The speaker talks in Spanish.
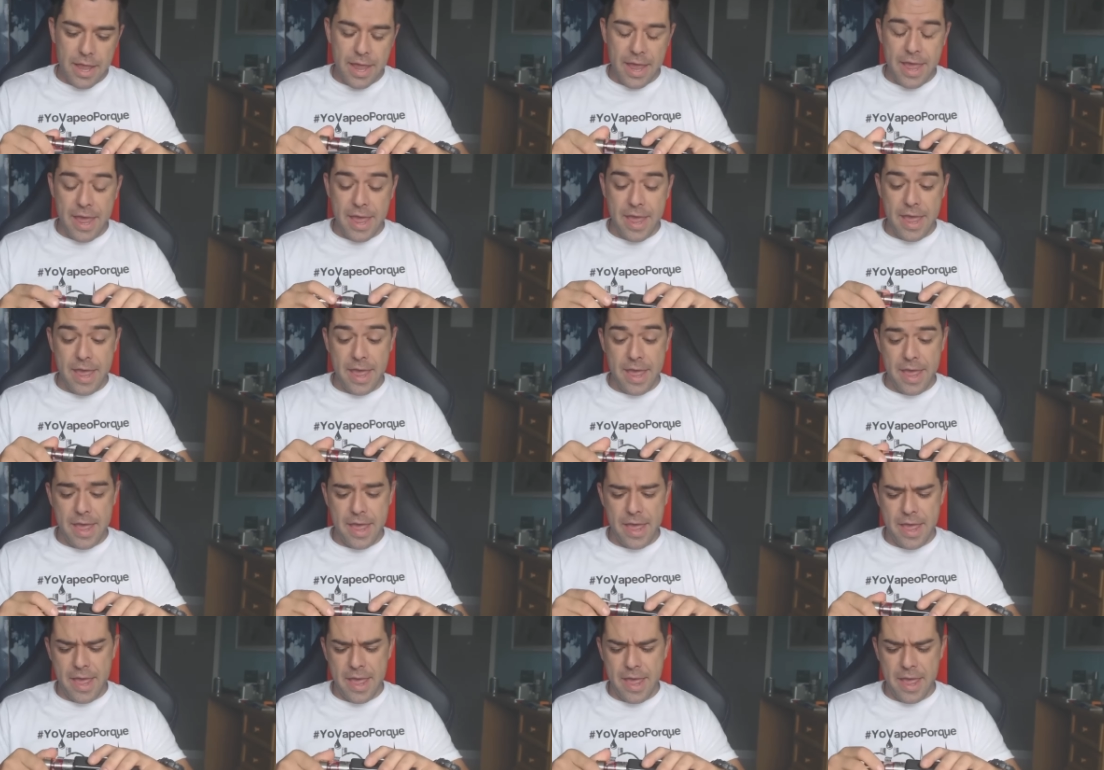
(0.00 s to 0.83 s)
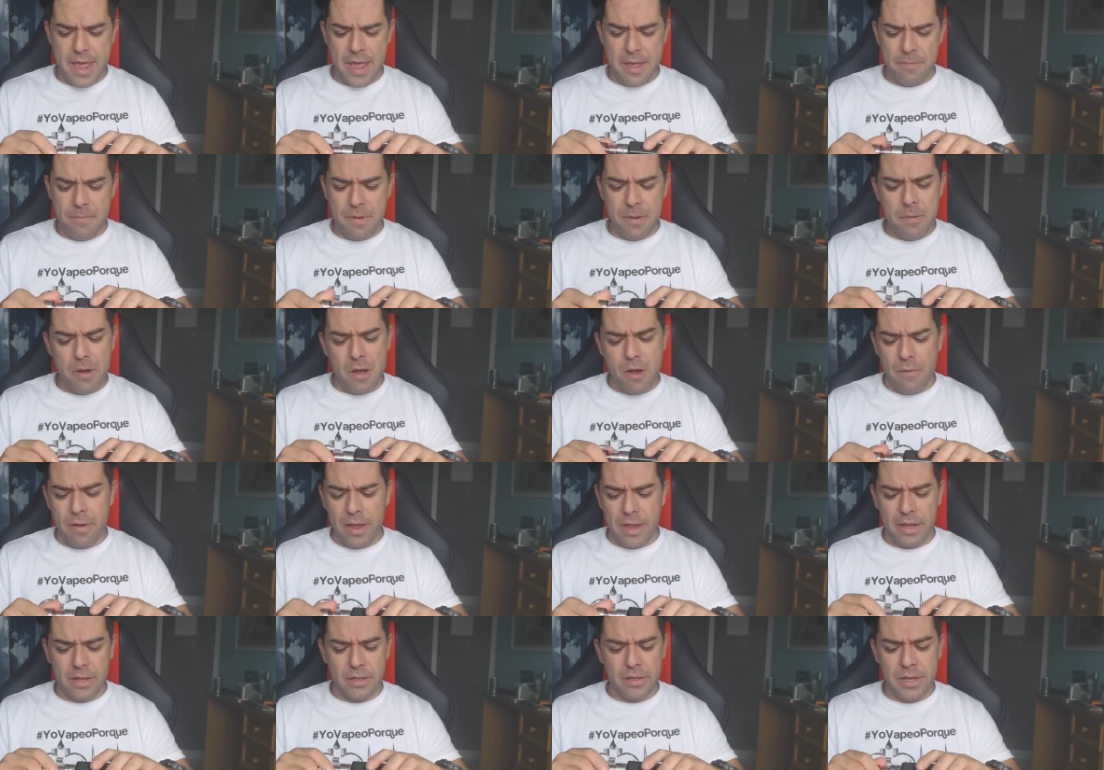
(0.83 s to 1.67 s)
Eh, vamos a
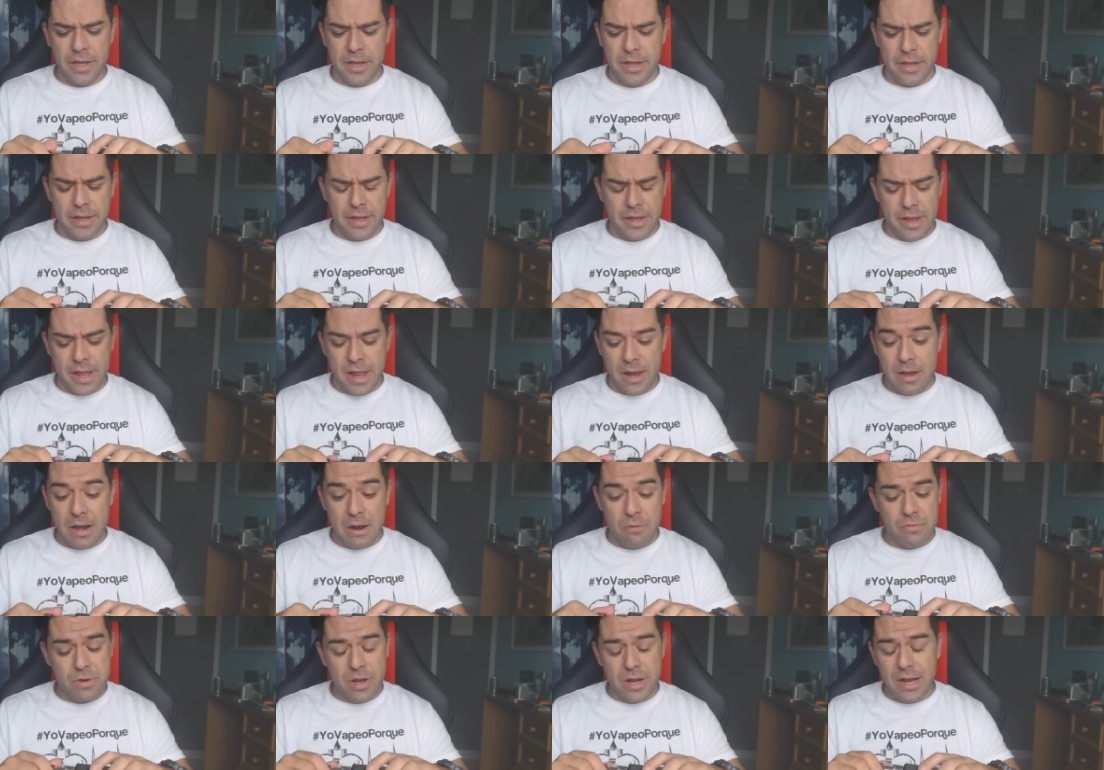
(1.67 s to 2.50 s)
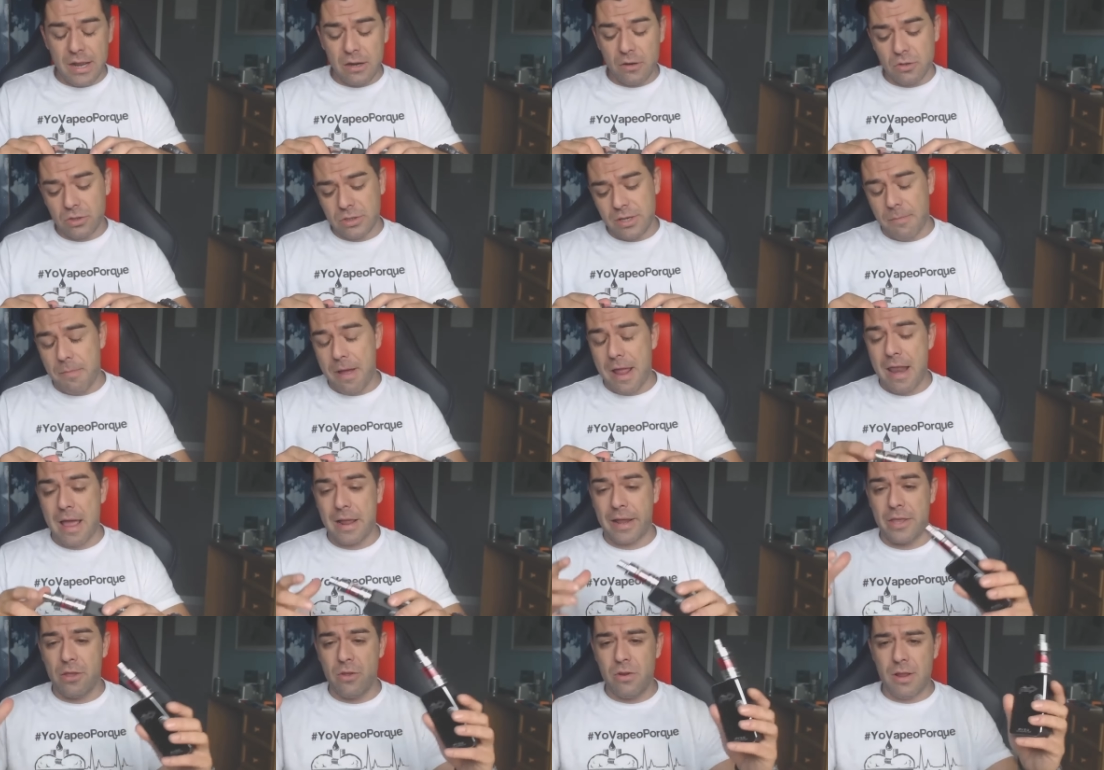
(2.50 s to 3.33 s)
ver, eh, la única cosa
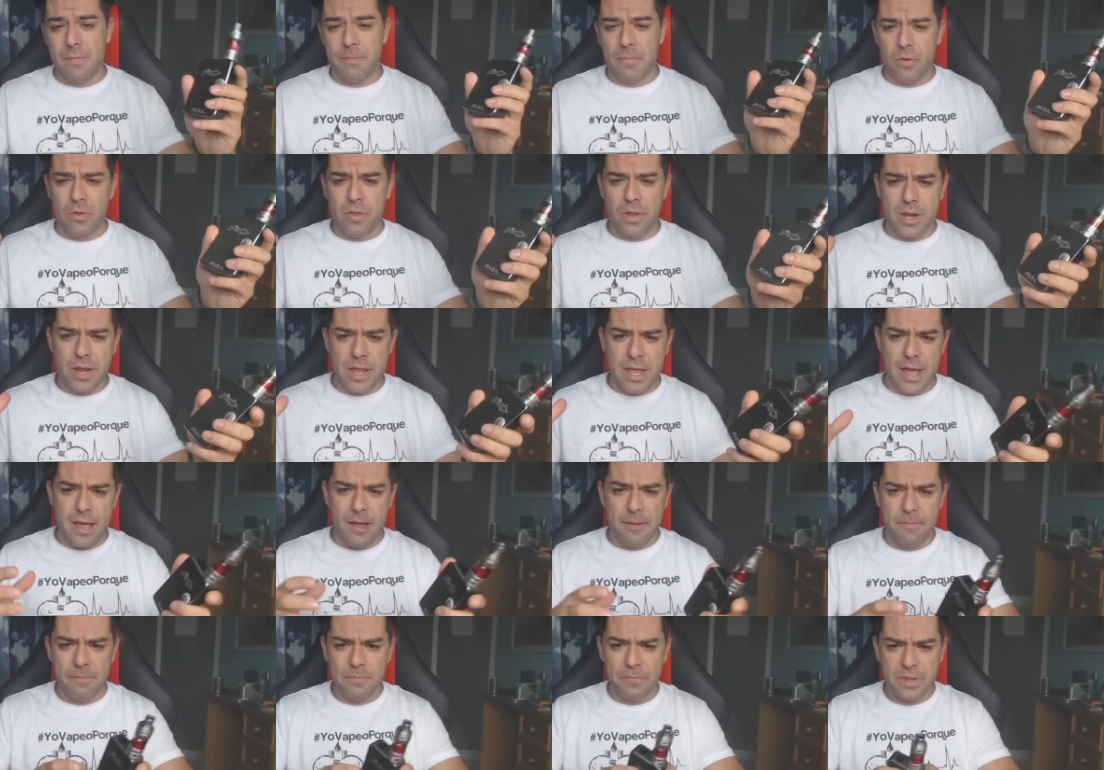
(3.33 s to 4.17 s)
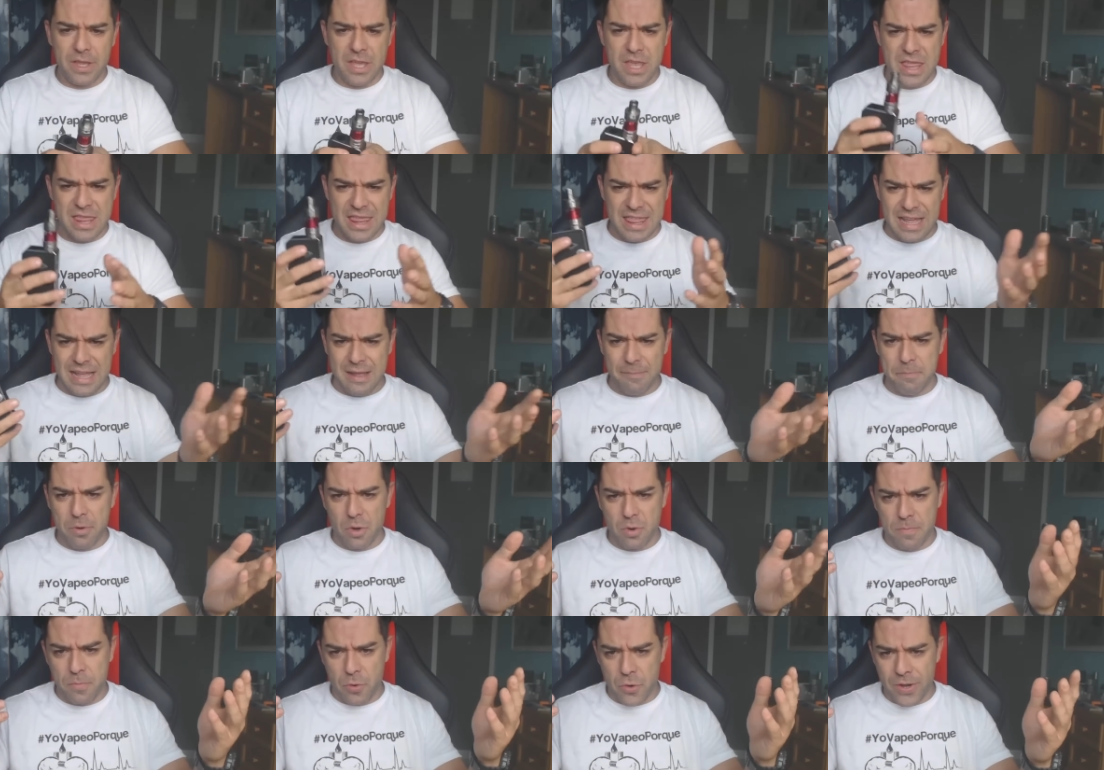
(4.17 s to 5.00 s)
mala que yo le pondría, quizás
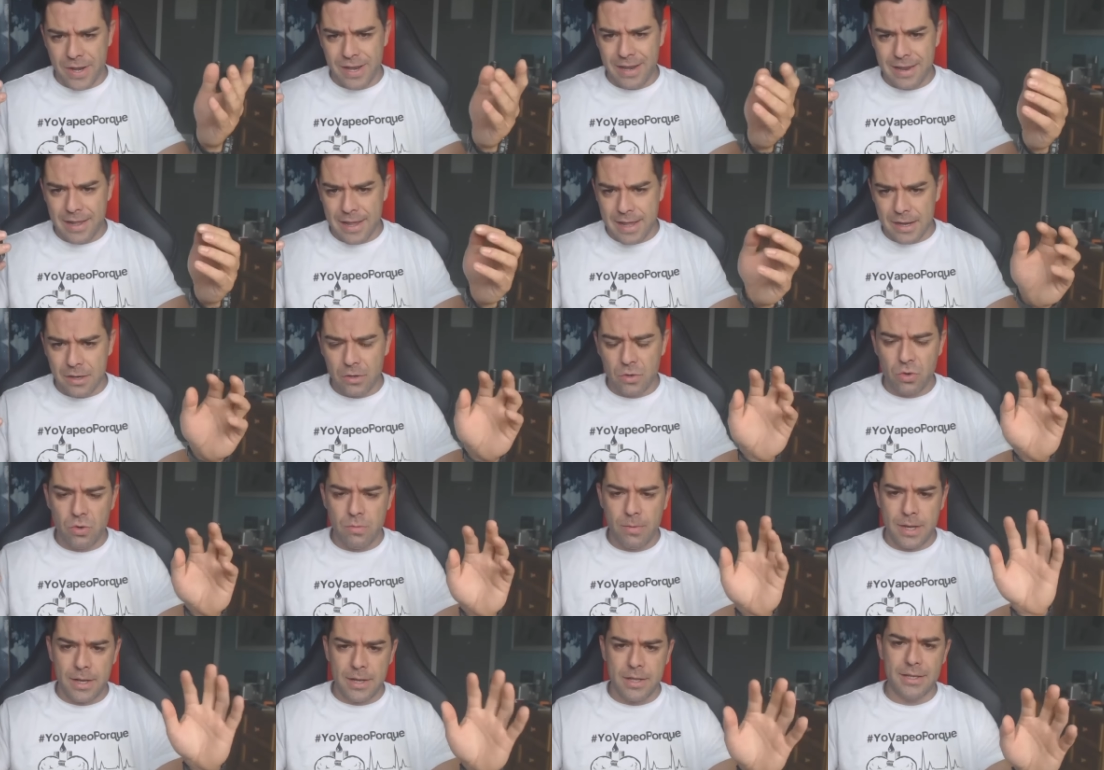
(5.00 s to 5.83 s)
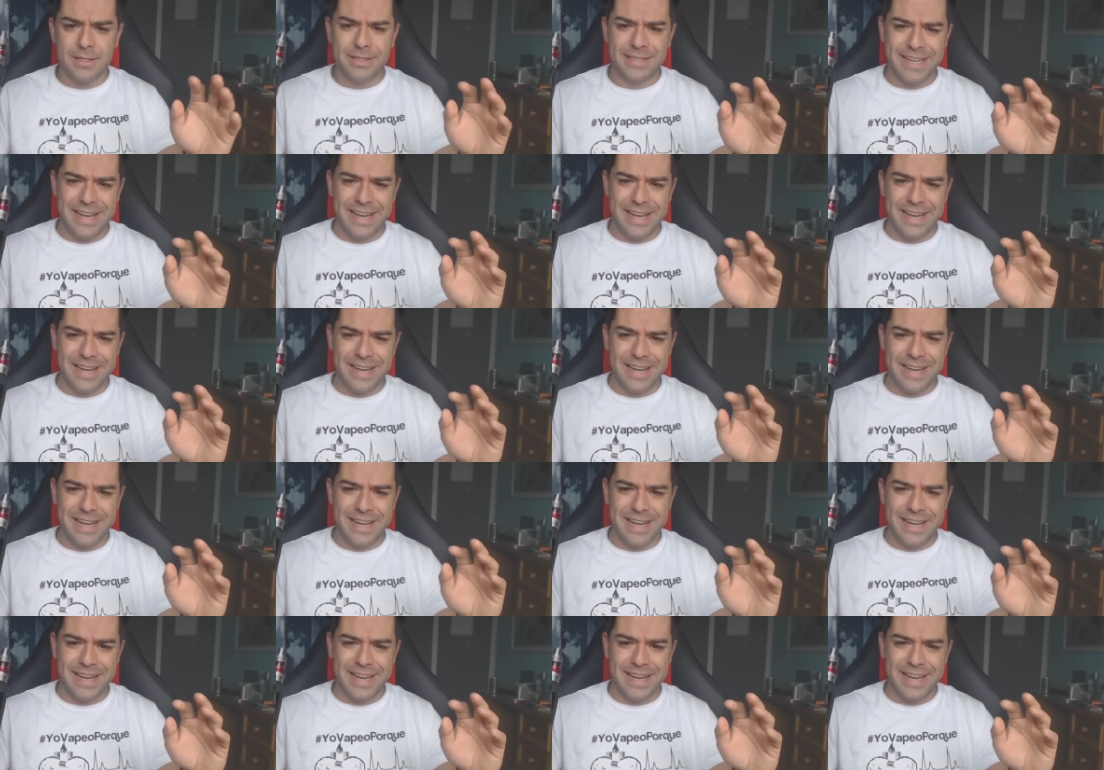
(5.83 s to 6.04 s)
por ponerle algo, ¿vale?